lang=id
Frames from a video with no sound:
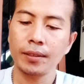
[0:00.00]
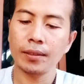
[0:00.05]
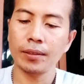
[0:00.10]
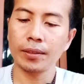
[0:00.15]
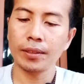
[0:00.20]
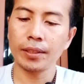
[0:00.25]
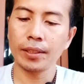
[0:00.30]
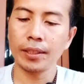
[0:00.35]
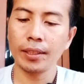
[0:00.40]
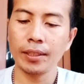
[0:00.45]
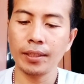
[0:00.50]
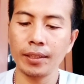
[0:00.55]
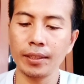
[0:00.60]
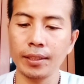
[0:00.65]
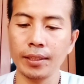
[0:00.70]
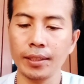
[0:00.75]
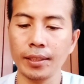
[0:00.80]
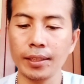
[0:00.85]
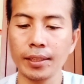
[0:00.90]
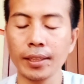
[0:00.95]
oke
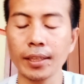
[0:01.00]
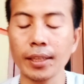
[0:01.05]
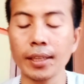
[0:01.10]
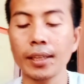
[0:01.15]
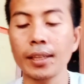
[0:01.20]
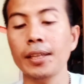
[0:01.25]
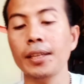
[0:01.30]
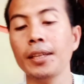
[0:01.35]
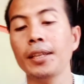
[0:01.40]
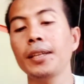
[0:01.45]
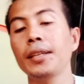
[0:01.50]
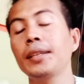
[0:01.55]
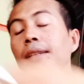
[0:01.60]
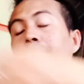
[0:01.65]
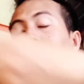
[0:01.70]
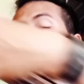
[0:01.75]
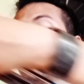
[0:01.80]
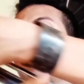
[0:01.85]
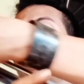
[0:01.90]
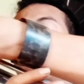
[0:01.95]
nah
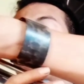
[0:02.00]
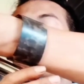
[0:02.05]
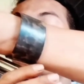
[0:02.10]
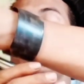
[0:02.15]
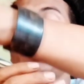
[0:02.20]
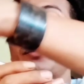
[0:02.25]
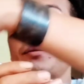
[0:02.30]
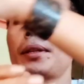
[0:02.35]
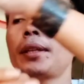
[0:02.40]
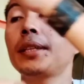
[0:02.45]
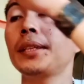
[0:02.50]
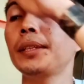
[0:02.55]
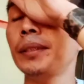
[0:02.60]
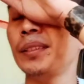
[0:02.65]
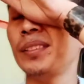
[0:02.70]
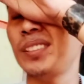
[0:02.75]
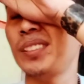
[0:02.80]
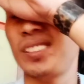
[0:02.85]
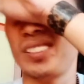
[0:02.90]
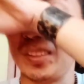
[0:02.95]
gini teman-teman
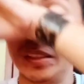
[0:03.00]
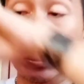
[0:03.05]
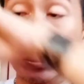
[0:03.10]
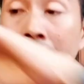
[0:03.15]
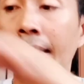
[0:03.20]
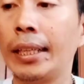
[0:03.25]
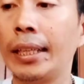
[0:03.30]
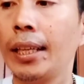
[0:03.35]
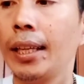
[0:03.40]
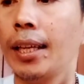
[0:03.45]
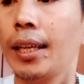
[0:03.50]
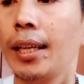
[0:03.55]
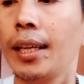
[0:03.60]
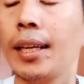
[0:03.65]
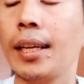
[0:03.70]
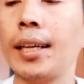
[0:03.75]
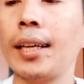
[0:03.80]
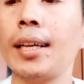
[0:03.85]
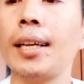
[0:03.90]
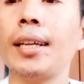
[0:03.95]

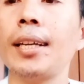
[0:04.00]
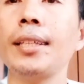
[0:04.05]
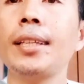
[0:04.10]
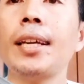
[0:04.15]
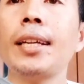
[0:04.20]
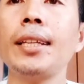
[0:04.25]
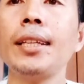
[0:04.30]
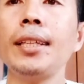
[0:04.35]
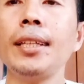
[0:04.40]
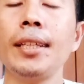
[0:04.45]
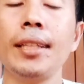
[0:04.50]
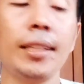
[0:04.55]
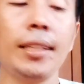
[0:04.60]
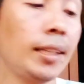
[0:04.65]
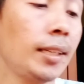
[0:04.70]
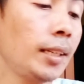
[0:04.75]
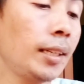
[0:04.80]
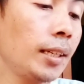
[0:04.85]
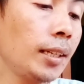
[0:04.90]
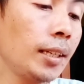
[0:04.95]
uh, jadi
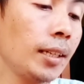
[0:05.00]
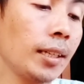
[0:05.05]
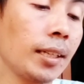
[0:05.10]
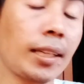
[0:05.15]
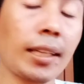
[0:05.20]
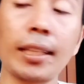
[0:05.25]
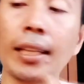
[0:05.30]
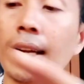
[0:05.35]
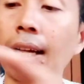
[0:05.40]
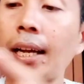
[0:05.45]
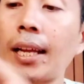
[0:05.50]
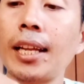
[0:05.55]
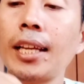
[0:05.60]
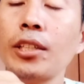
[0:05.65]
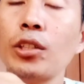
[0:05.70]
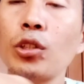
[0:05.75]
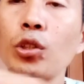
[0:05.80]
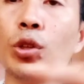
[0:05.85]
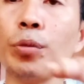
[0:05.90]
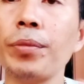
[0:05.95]
katakanlah
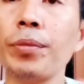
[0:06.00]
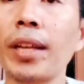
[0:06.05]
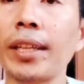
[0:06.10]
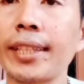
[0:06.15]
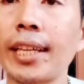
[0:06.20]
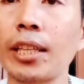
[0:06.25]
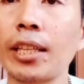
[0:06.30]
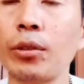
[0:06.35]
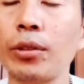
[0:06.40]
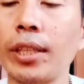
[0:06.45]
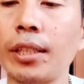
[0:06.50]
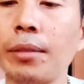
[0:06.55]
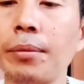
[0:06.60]
cukup yang satu ya